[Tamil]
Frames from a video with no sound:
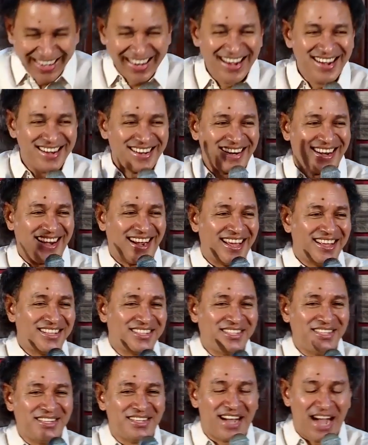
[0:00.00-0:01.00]
என்று
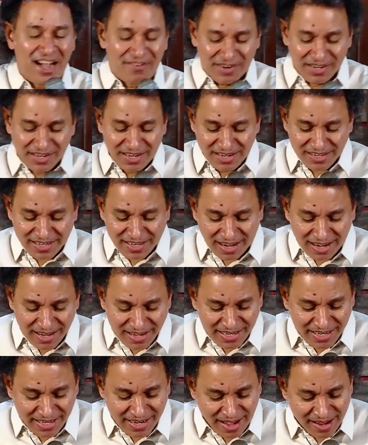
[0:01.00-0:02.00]
நினைத்து அவர்கள்
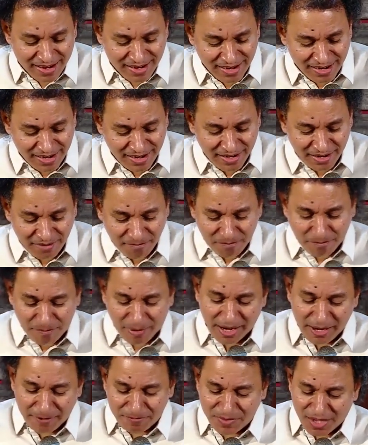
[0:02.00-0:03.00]
கலங்கினார்கள்
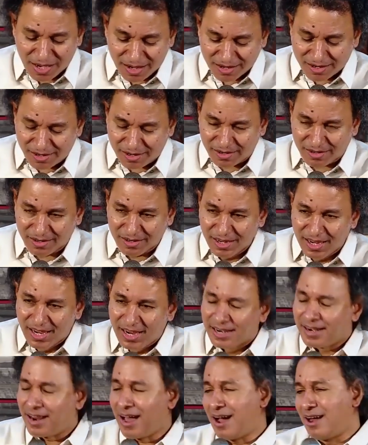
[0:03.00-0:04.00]
பயந்தார்கள்
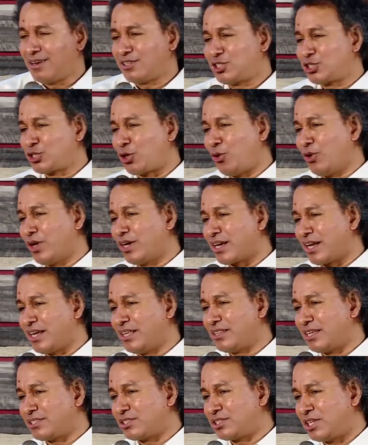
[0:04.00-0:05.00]
நான் சொல்லுகிற
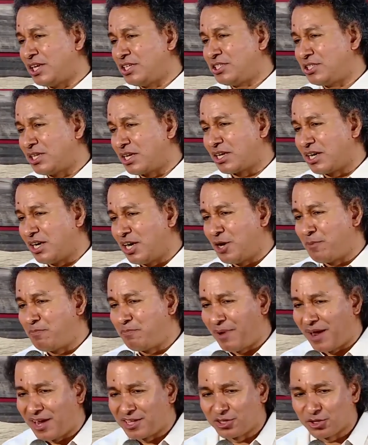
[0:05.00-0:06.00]
இந்த சீஷர்களில்
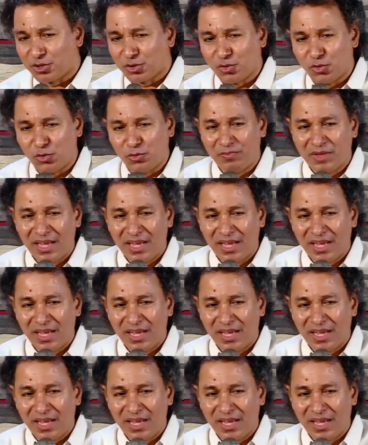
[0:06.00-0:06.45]
பேதுரு